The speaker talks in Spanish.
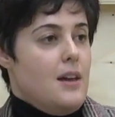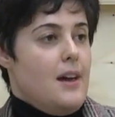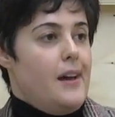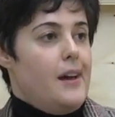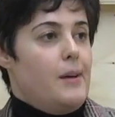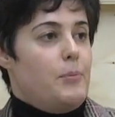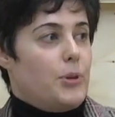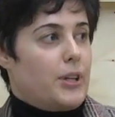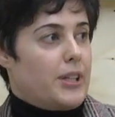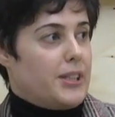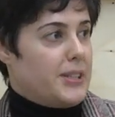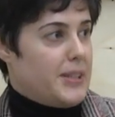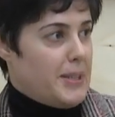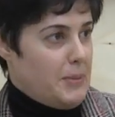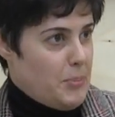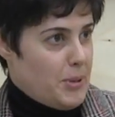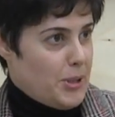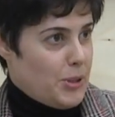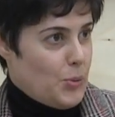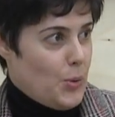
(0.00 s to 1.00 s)
eh, porque
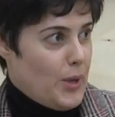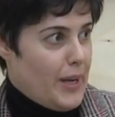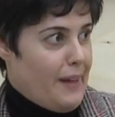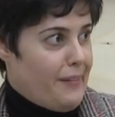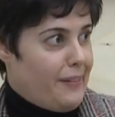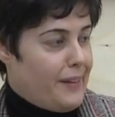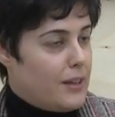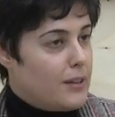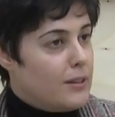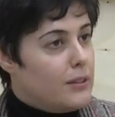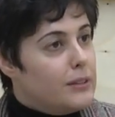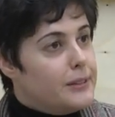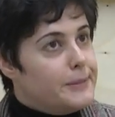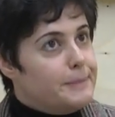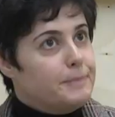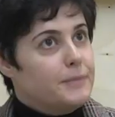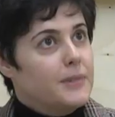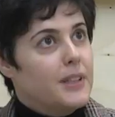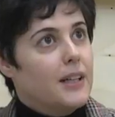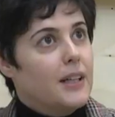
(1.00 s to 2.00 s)
siempre suele
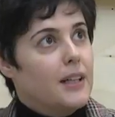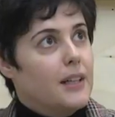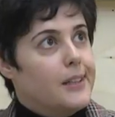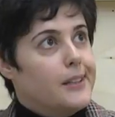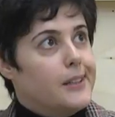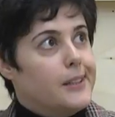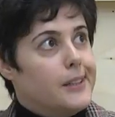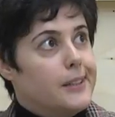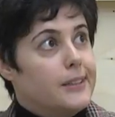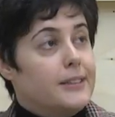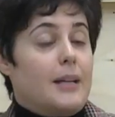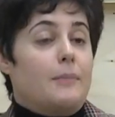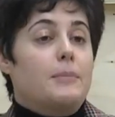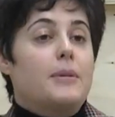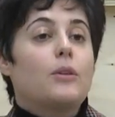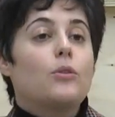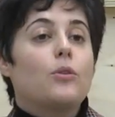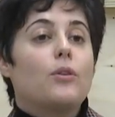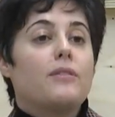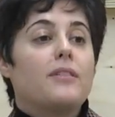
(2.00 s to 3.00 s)
hacerlo. Ah,
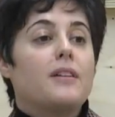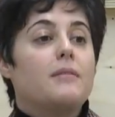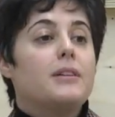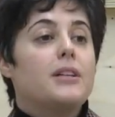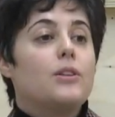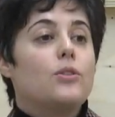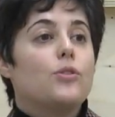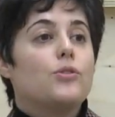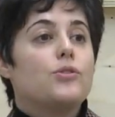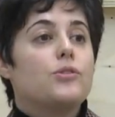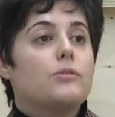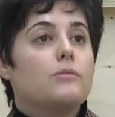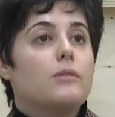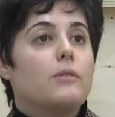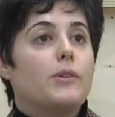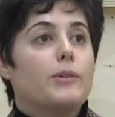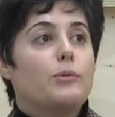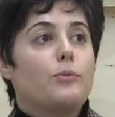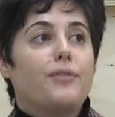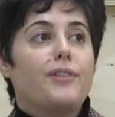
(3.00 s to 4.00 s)
también concebiros
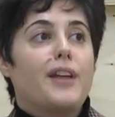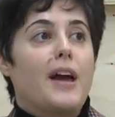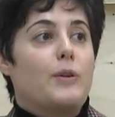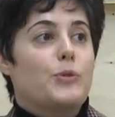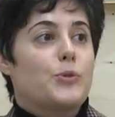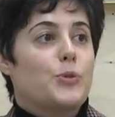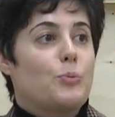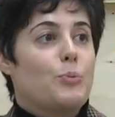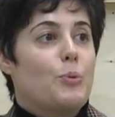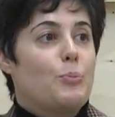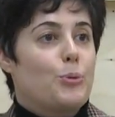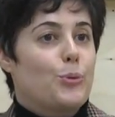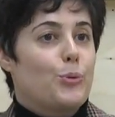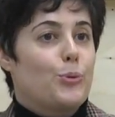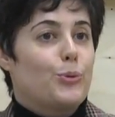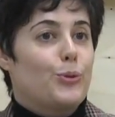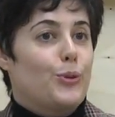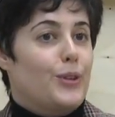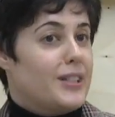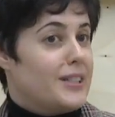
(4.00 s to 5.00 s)
o enunciaros como
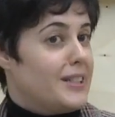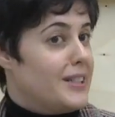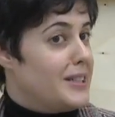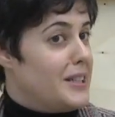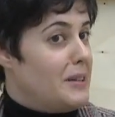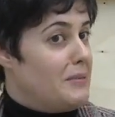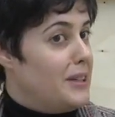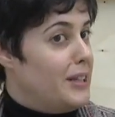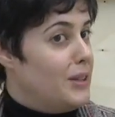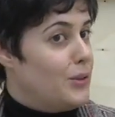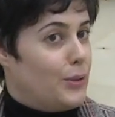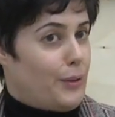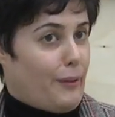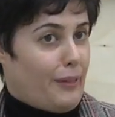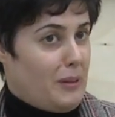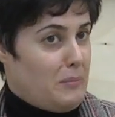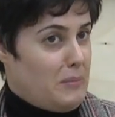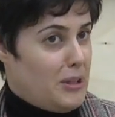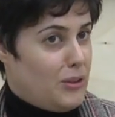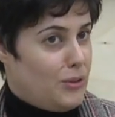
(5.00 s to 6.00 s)
productoras de saber y
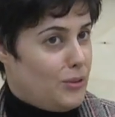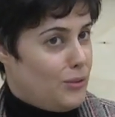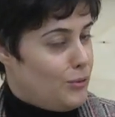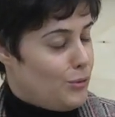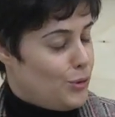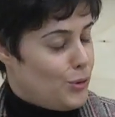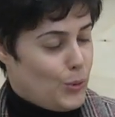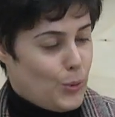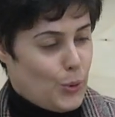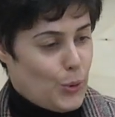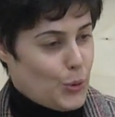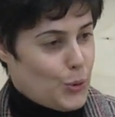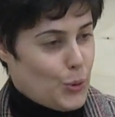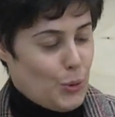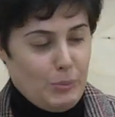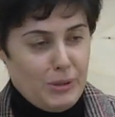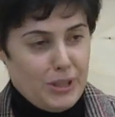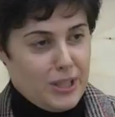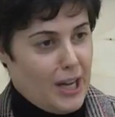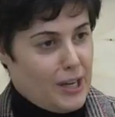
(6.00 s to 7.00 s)
conocimiento, no solo los
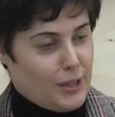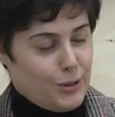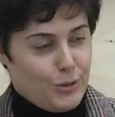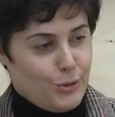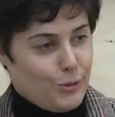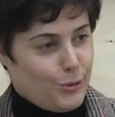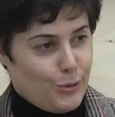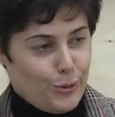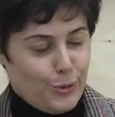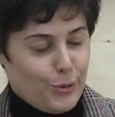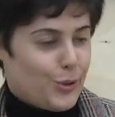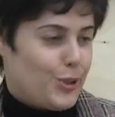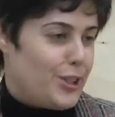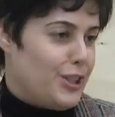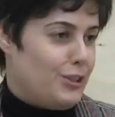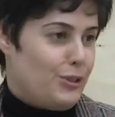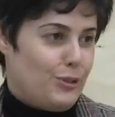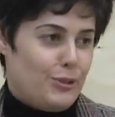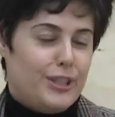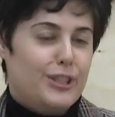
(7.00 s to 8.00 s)
comisarios, no solo los
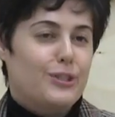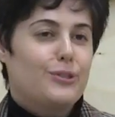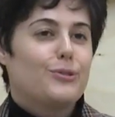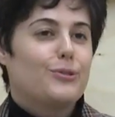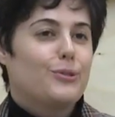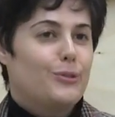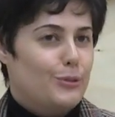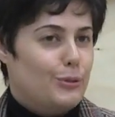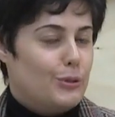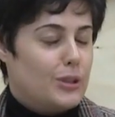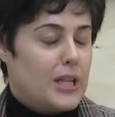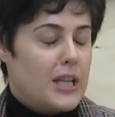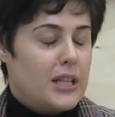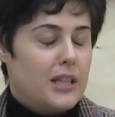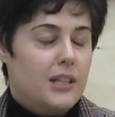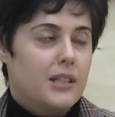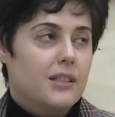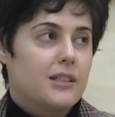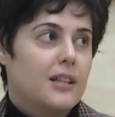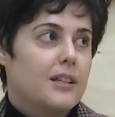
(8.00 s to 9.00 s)
gestores, no solo los
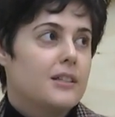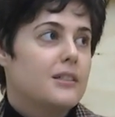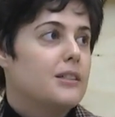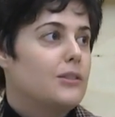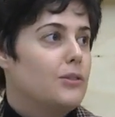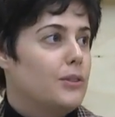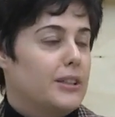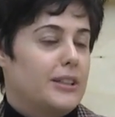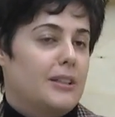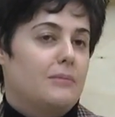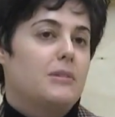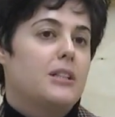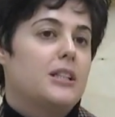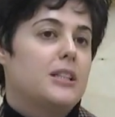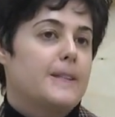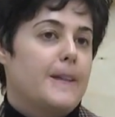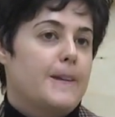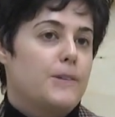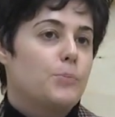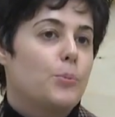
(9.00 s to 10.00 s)
artistas, sino que también
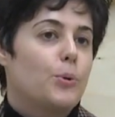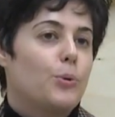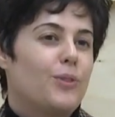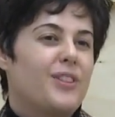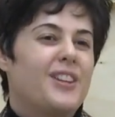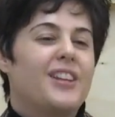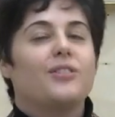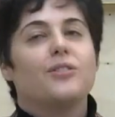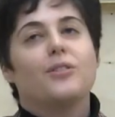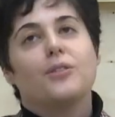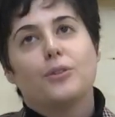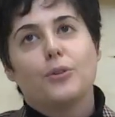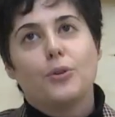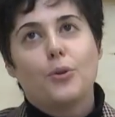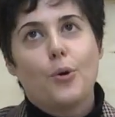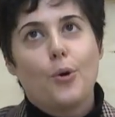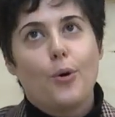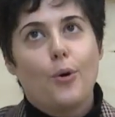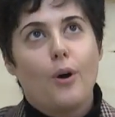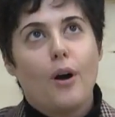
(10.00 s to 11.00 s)
estáis produciendo,
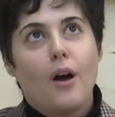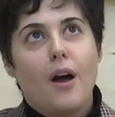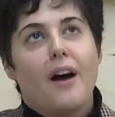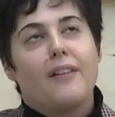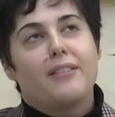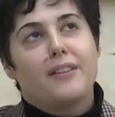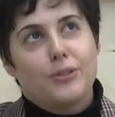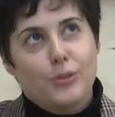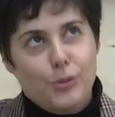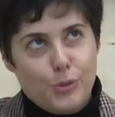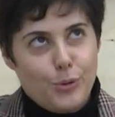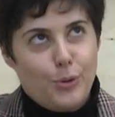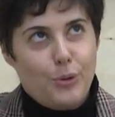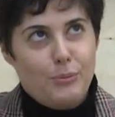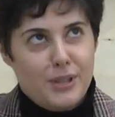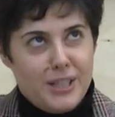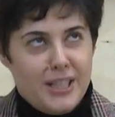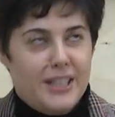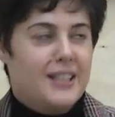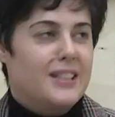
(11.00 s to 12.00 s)
no haciendo solo
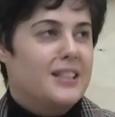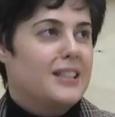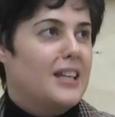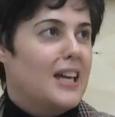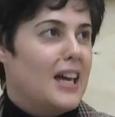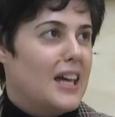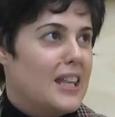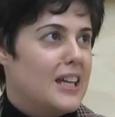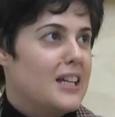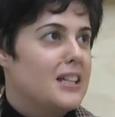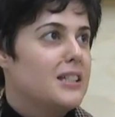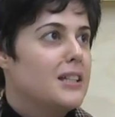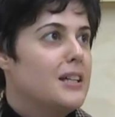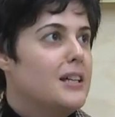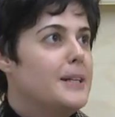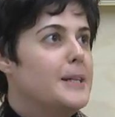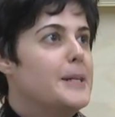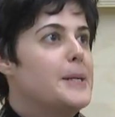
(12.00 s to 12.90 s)
visitas guiadas